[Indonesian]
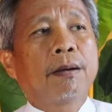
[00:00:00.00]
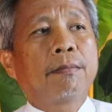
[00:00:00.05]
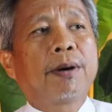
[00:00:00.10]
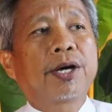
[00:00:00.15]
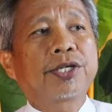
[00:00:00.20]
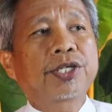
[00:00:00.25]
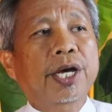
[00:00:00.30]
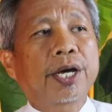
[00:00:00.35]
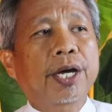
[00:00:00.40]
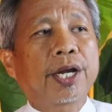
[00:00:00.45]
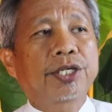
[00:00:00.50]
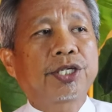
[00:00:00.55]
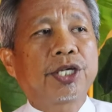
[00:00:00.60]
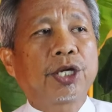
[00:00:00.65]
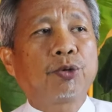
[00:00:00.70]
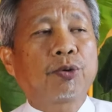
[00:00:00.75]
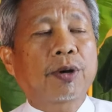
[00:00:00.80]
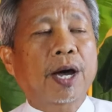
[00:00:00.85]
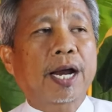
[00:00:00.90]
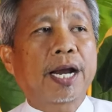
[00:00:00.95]
Bahasa Inggris
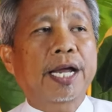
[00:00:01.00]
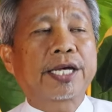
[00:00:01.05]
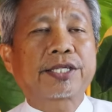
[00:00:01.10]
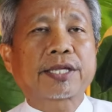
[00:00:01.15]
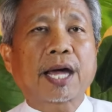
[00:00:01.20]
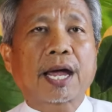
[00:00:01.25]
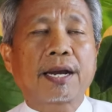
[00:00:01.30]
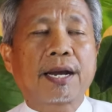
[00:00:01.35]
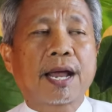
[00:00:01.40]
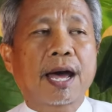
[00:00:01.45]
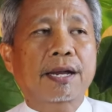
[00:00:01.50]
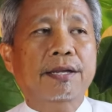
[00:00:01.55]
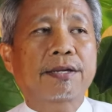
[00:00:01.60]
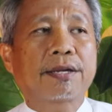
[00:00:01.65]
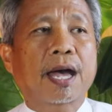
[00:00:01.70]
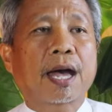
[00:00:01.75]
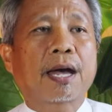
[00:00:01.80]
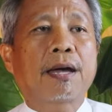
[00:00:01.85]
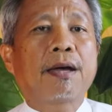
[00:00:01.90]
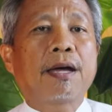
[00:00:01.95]
itu kan ada
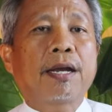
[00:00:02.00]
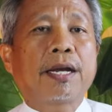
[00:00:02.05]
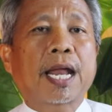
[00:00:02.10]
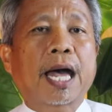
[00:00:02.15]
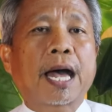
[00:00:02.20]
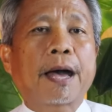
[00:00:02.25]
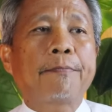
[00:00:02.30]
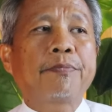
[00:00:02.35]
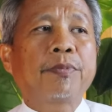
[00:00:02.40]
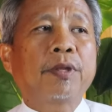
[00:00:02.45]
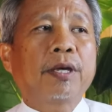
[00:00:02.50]
standarnya. Nah,